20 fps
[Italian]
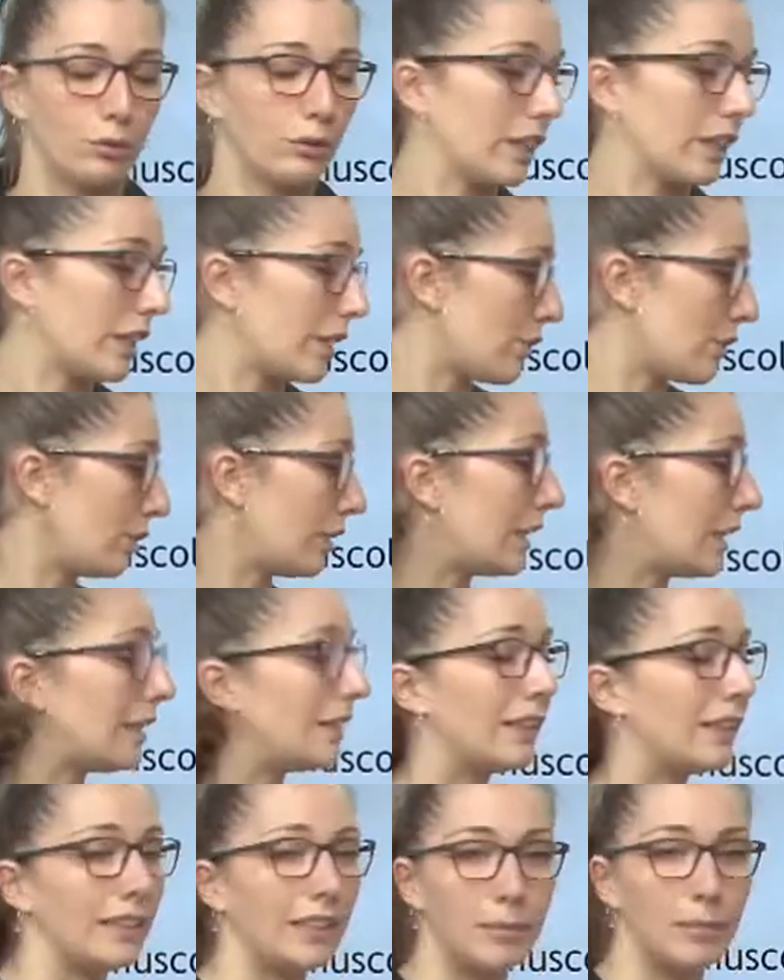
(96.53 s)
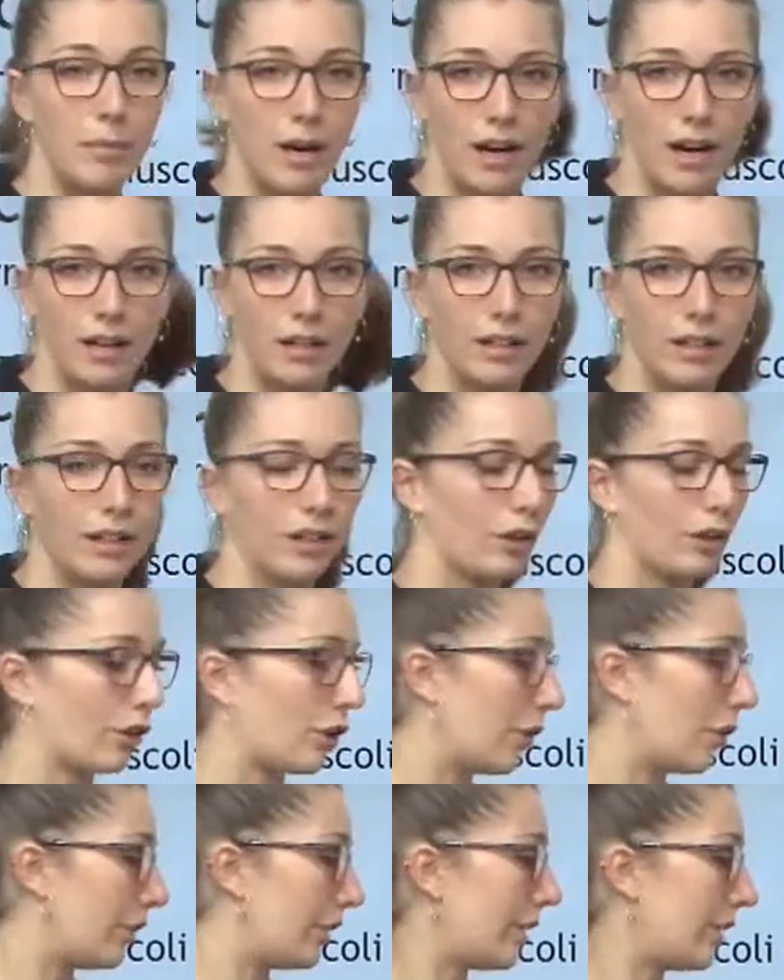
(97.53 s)
l'utilizzo di indiba
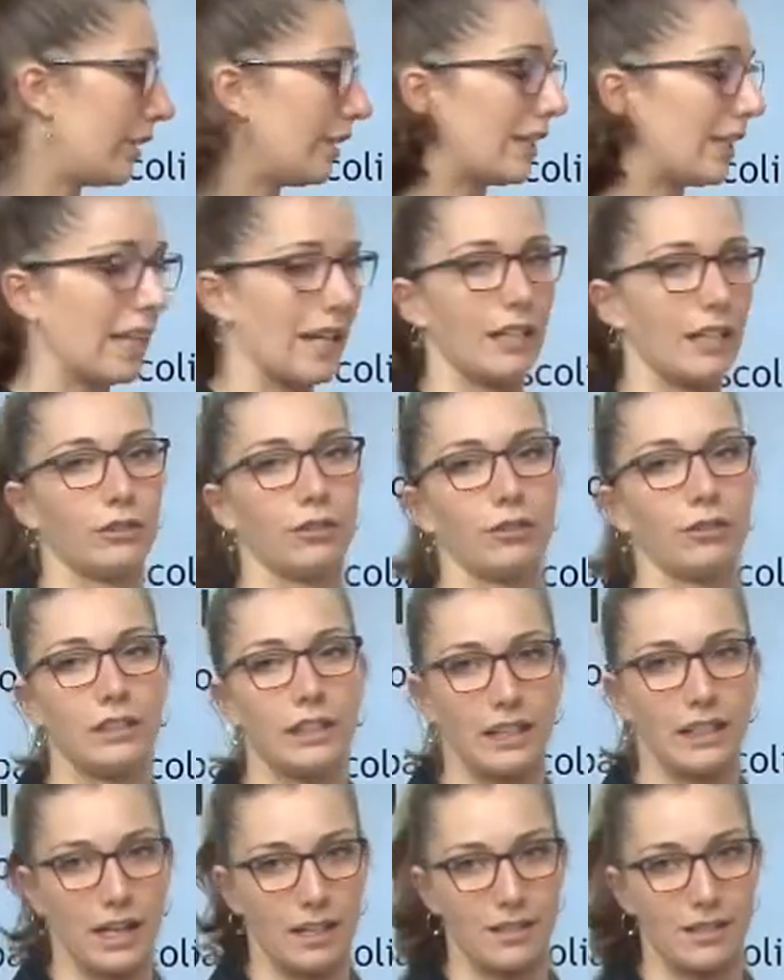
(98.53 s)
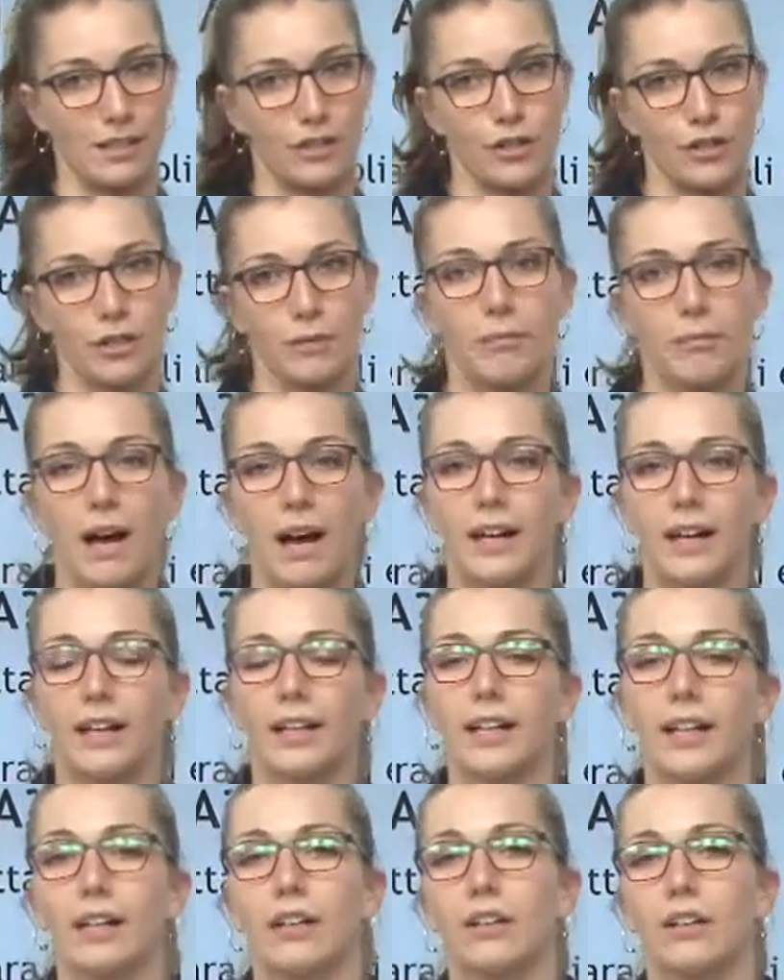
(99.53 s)
con gli elettrodi classici, ma
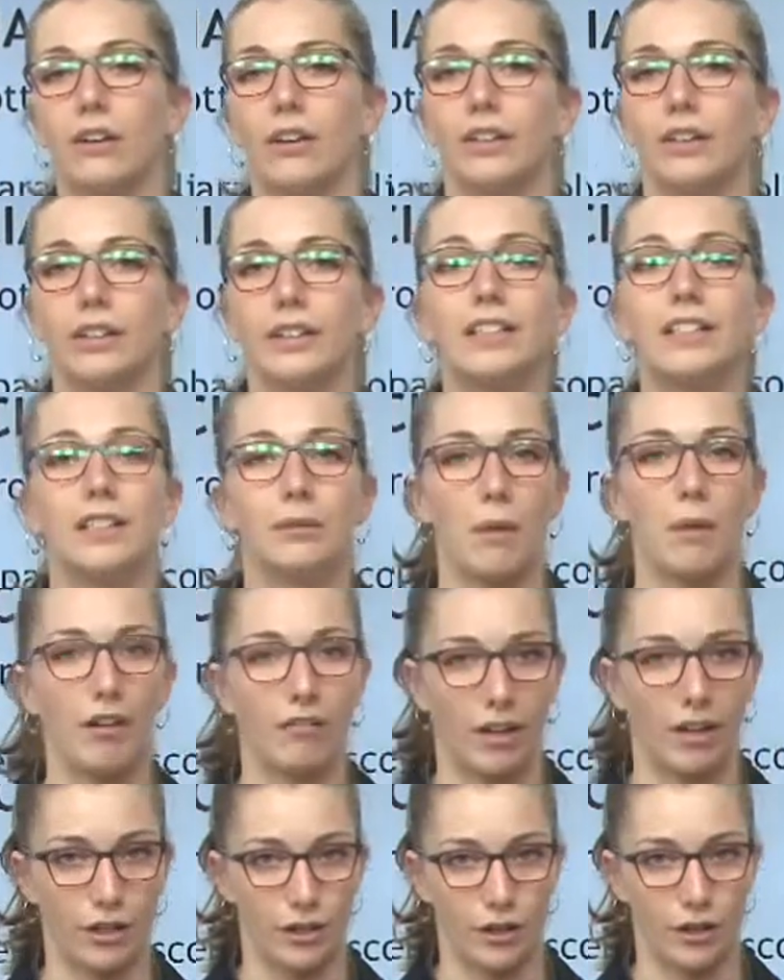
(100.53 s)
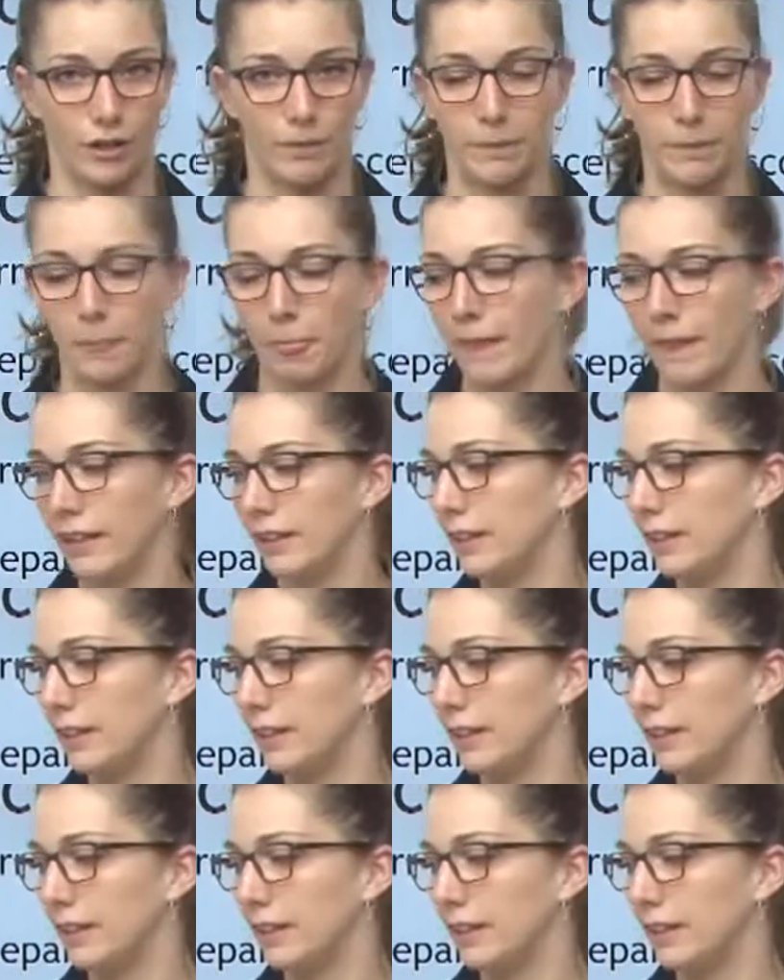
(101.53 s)
anche con indiba fascia.